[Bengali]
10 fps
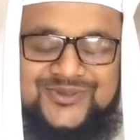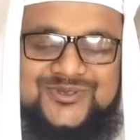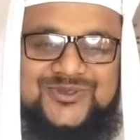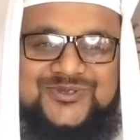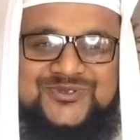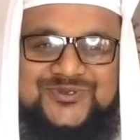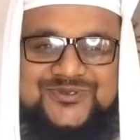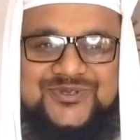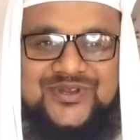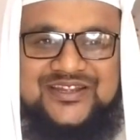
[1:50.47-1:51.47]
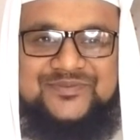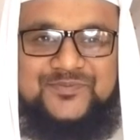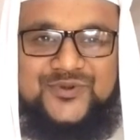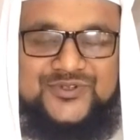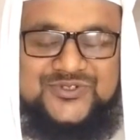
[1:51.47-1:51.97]
অত্যন্ত সুন্দর একটি
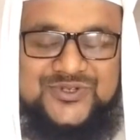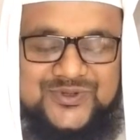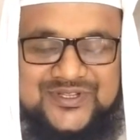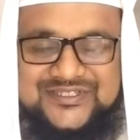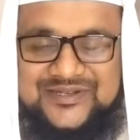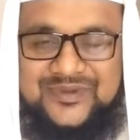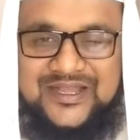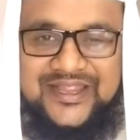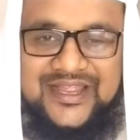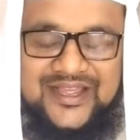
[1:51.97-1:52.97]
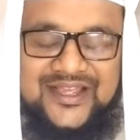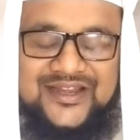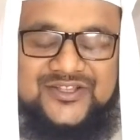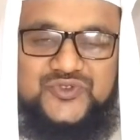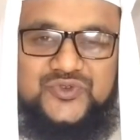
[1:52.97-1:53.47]
প্রশ্ন করেছেন ভাই
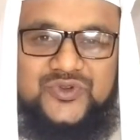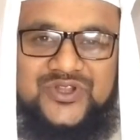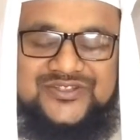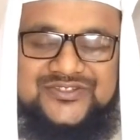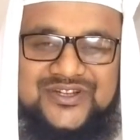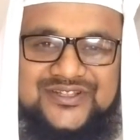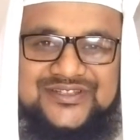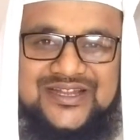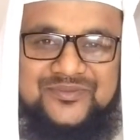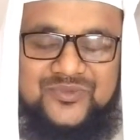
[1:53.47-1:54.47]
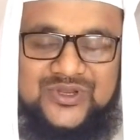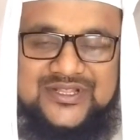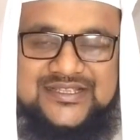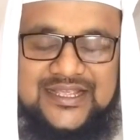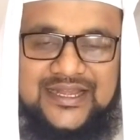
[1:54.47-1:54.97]
রসুল্লাহ সাল্লাহ সাল্লাম
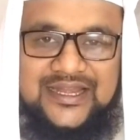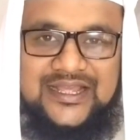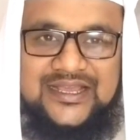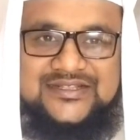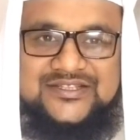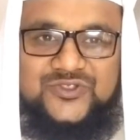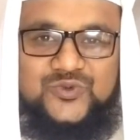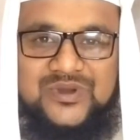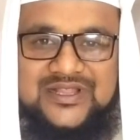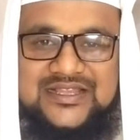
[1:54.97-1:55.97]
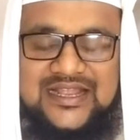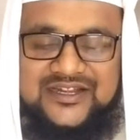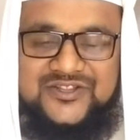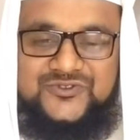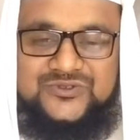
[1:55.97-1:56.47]
বলেছেন যে তোমাদের
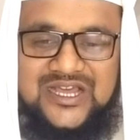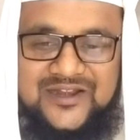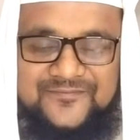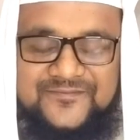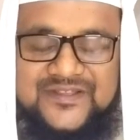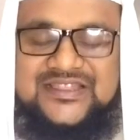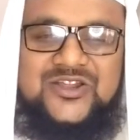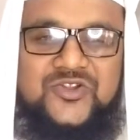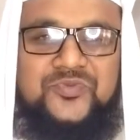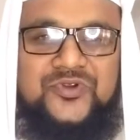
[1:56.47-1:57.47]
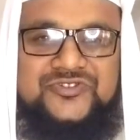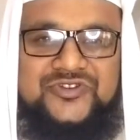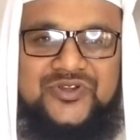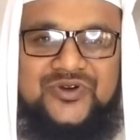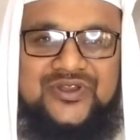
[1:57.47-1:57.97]
একটি জুতার ফিতারও
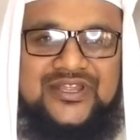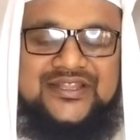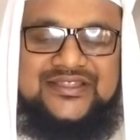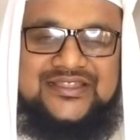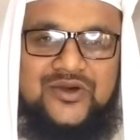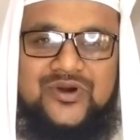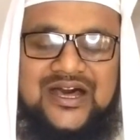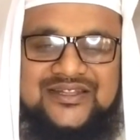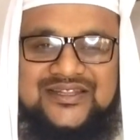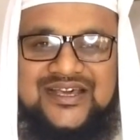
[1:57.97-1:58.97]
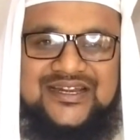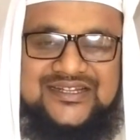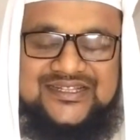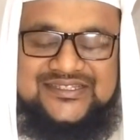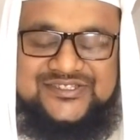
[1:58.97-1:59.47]
প্রয়োজন হলে তাও আল্লাহর
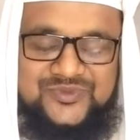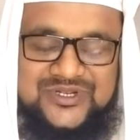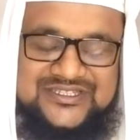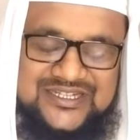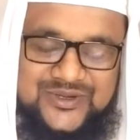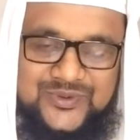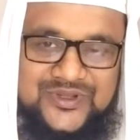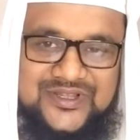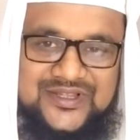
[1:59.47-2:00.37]
কাছে তোমরা চাও